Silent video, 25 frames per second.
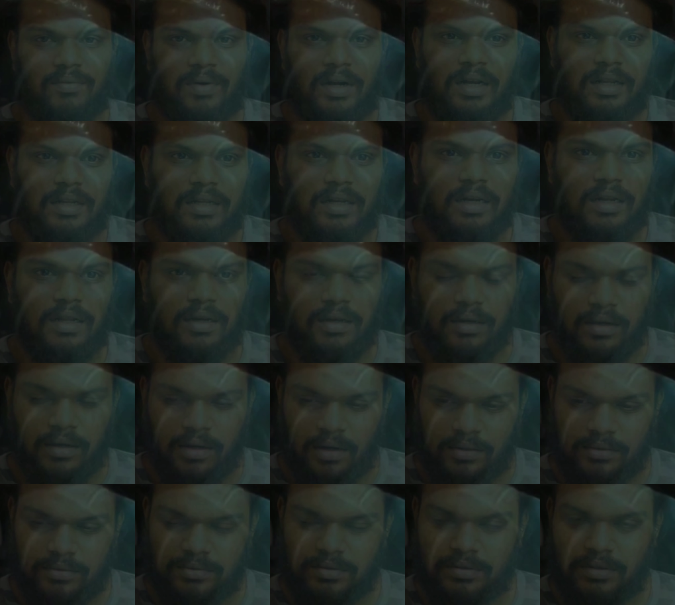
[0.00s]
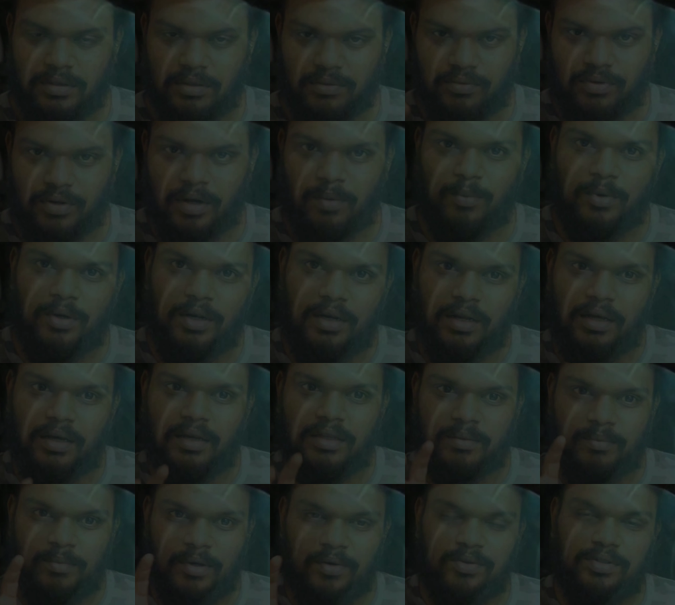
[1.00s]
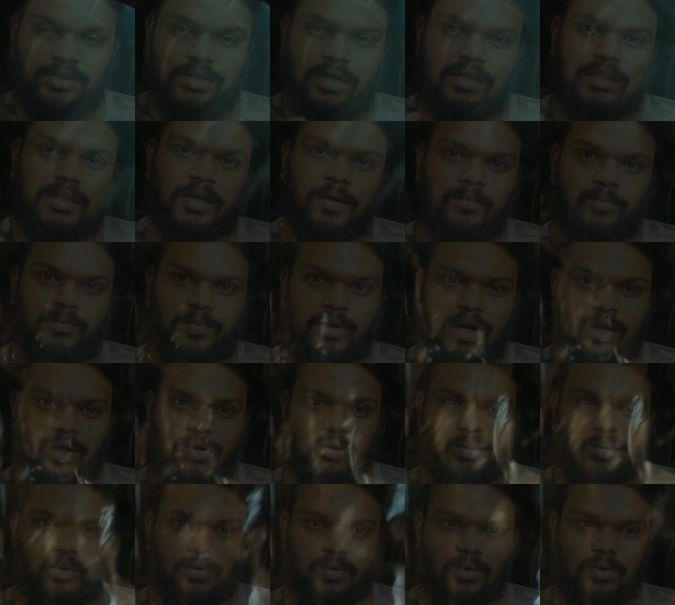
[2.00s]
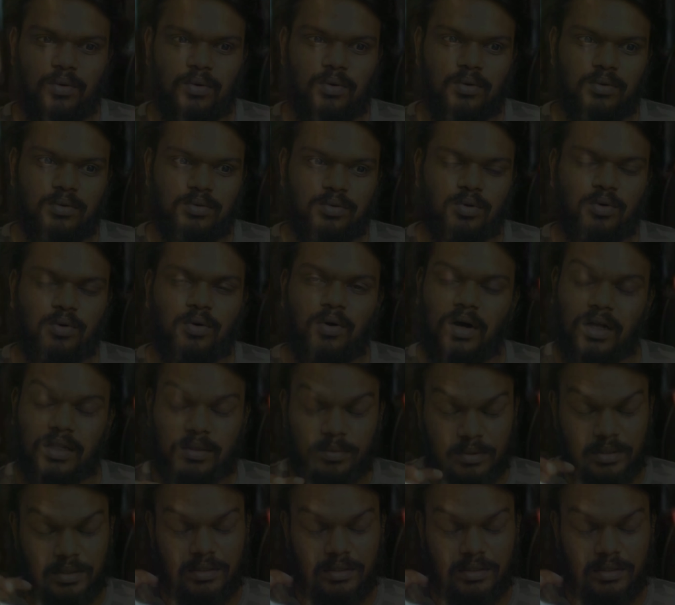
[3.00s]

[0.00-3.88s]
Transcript: வழி இல்லை கான்ஸ்டன்டின் ஃபேமிலியில் இது மாதிரி விஷயங்கள் தான் நடக்கும் ஸோ அதை